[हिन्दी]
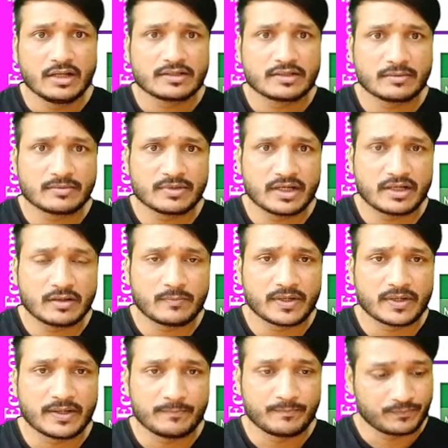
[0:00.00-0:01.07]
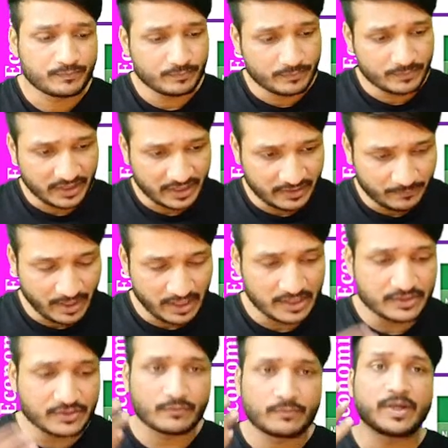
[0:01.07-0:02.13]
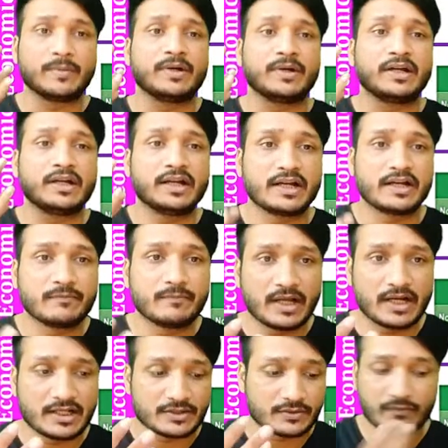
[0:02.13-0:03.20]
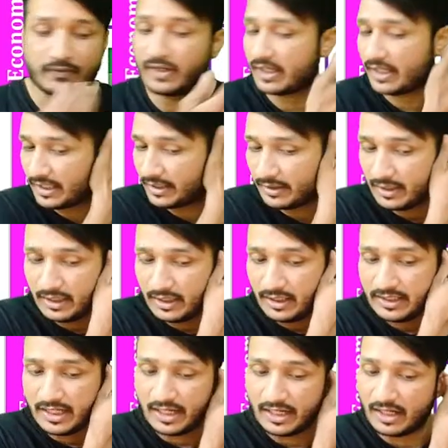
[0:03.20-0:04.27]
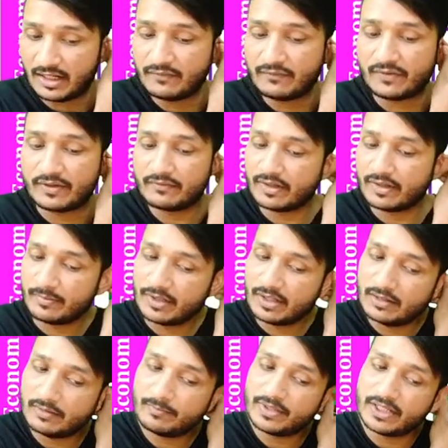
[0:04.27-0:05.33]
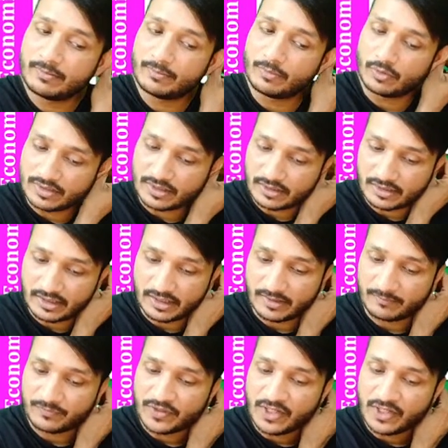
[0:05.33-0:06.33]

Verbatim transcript: समझा यहाँ पे नेगेटिव बैलेंस ऑफ पेमेंट नेगेटिव बैलेंस ऑफ ट्रेड या अनफेवरेबल भी बोल सकते हैं